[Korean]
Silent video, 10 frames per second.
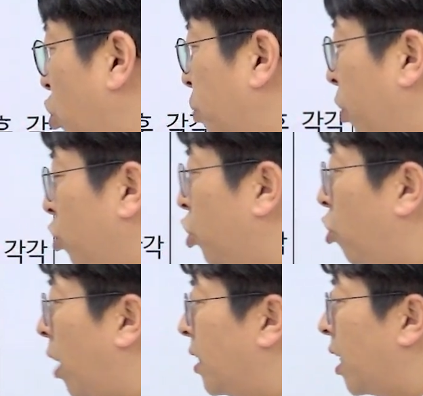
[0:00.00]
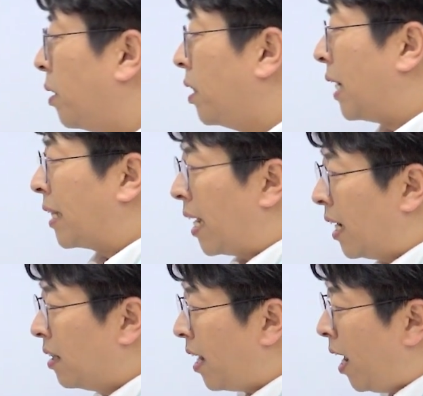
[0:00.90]
두 부인을 죽이러 한산
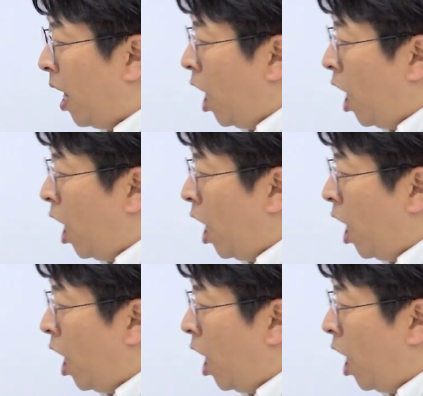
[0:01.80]
나타나는데